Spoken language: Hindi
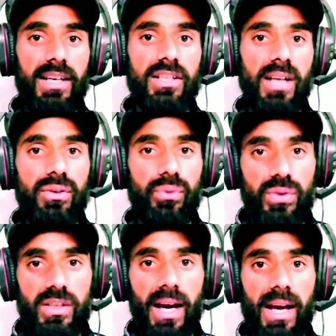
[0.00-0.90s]
इसका
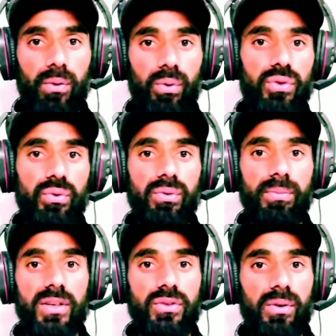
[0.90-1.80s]
यूज़ क्या है और
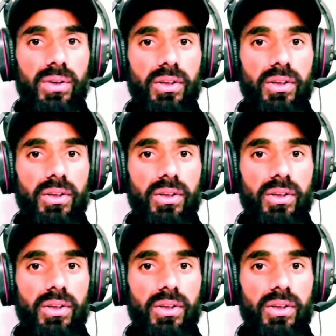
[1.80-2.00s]
यूट्यूबर्स को